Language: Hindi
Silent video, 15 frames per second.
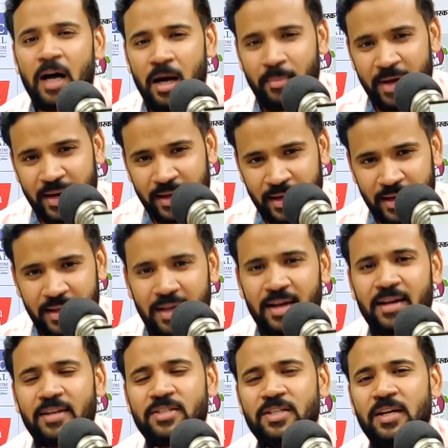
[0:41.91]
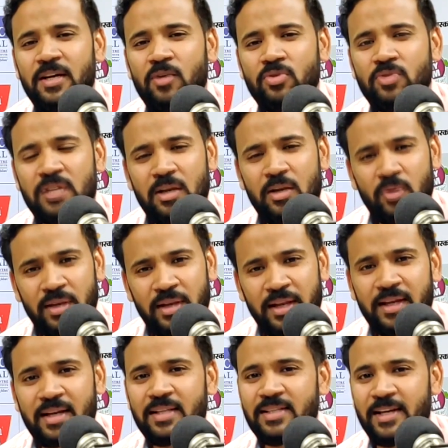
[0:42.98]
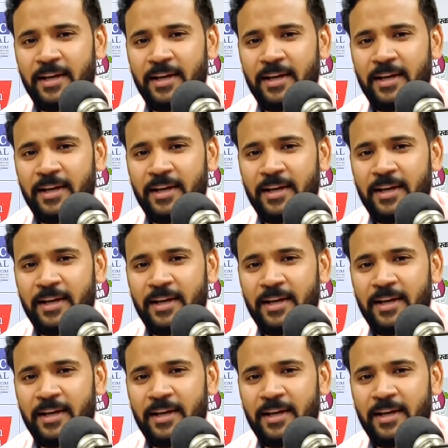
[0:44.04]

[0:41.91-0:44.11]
हमारे घर का खर्चा कुछ सालों के लिए निकल